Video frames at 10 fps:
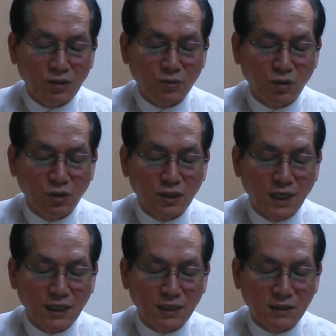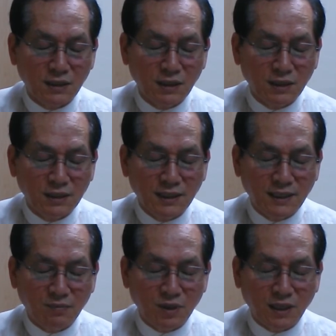그러므로 어느 하나를
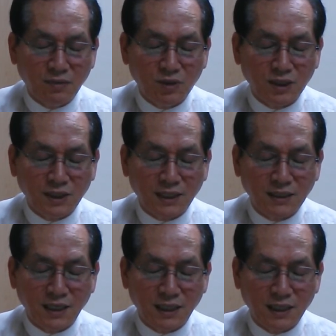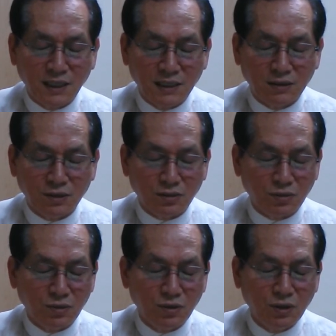이해하면 나머지 다른 하나에
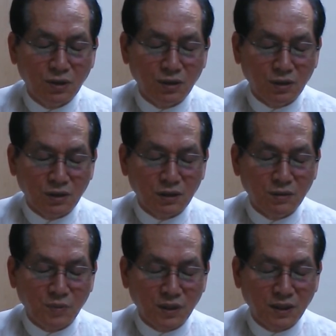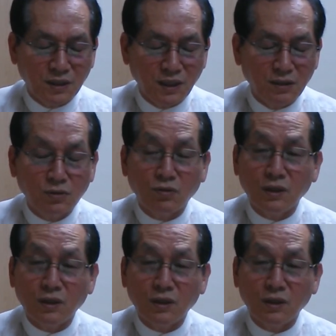있어서도 어, 그 병행되는